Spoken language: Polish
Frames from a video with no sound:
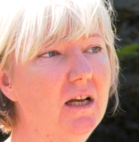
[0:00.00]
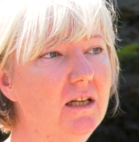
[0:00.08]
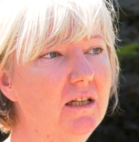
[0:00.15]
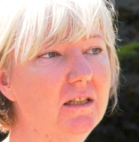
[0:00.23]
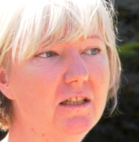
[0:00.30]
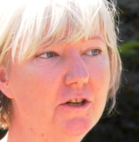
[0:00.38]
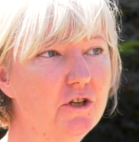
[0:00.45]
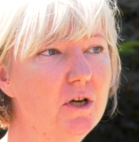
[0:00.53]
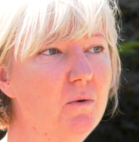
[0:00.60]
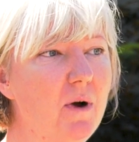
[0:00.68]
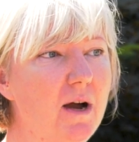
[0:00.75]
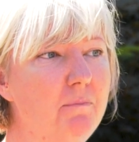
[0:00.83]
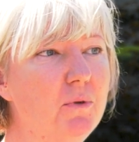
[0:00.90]
E, ta
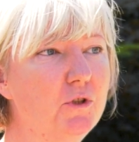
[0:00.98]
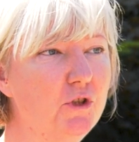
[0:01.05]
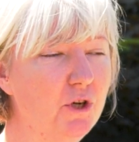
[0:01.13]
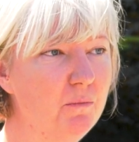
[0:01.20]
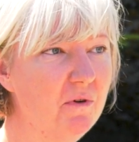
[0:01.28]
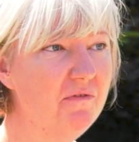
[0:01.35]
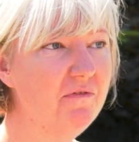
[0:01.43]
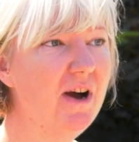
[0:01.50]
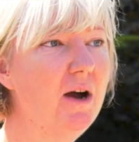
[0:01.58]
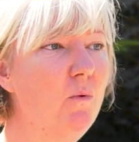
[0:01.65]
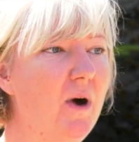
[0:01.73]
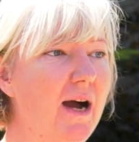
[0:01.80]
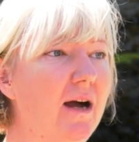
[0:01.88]
szkoła
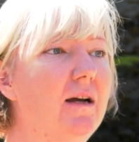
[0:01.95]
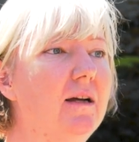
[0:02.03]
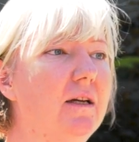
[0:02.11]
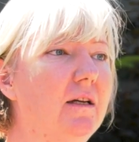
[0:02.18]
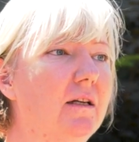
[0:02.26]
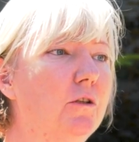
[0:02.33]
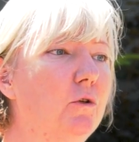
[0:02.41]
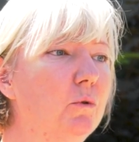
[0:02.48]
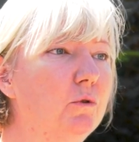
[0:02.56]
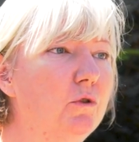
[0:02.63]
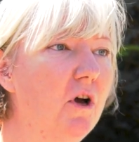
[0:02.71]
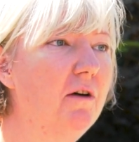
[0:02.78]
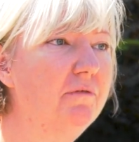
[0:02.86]
potrzebowała
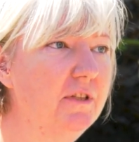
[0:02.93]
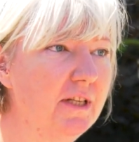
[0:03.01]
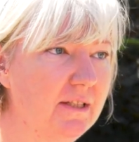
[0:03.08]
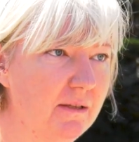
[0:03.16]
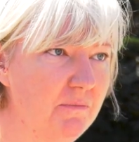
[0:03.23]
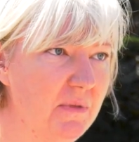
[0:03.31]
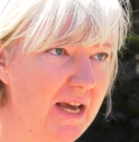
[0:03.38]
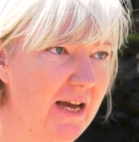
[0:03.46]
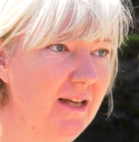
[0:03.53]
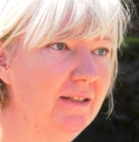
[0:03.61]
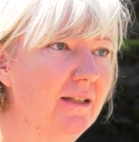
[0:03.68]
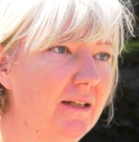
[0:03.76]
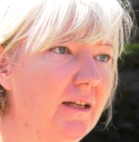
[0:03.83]
gruntownych
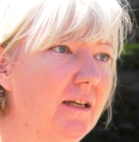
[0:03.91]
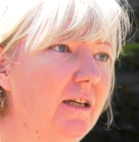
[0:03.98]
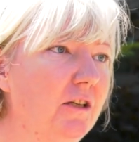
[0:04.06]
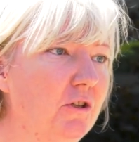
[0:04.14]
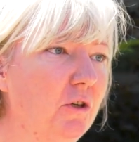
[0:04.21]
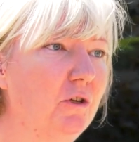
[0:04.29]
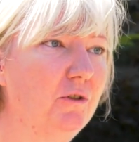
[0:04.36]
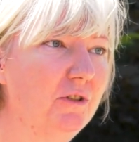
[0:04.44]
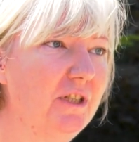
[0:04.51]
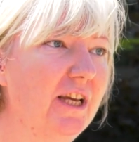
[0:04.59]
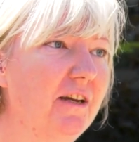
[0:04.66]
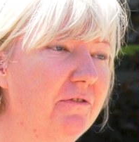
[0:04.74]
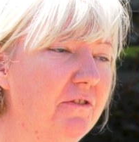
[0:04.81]
zmian i to
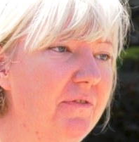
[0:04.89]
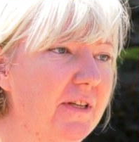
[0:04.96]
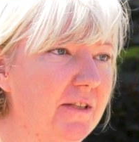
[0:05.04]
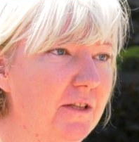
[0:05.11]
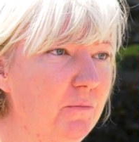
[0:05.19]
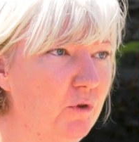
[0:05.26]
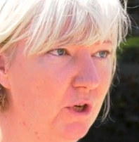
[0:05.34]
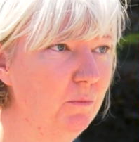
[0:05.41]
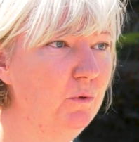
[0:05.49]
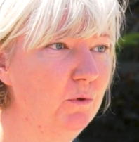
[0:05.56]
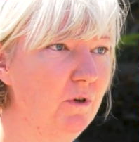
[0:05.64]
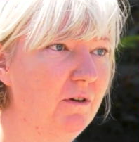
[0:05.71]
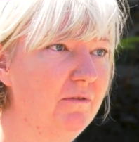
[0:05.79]
nie w kwestii
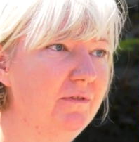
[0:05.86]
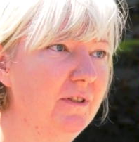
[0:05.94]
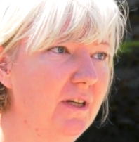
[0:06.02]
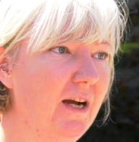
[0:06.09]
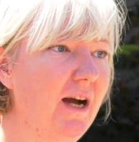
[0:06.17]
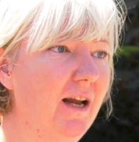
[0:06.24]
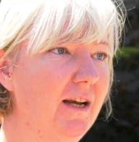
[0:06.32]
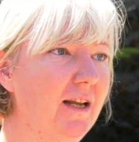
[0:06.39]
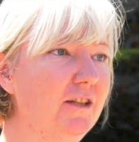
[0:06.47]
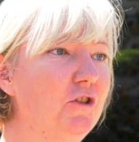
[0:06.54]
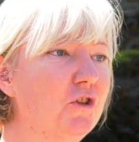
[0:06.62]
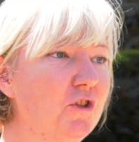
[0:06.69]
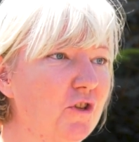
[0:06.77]
przebudowy,
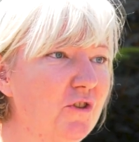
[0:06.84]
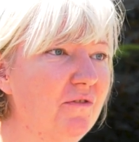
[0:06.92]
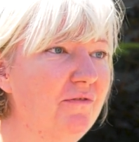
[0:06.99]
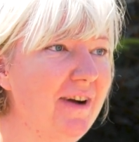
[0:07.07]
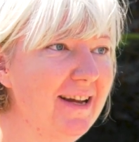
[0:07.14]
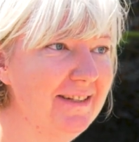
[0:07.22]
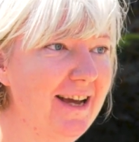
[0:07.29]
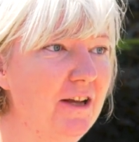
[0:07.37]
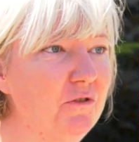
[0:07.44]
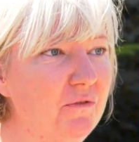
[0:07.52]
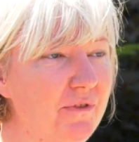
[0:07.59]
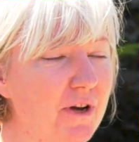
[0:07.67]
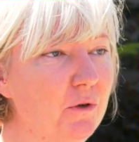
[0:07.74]
ale dostosowania
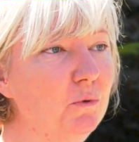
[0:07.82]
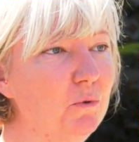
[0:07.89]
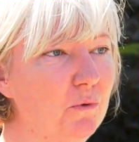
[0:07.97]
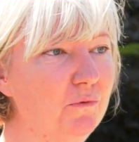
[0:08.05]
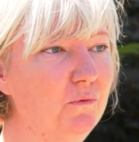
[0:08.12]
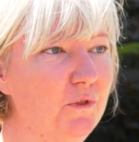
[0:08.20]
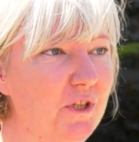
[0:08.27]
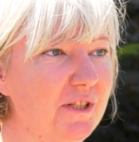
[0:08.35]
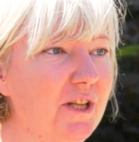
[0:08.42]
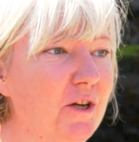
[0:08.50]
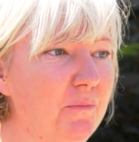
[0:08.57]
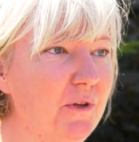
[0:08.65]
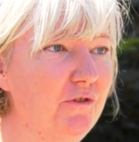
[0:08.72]
do warunków
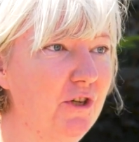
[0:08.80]
XXI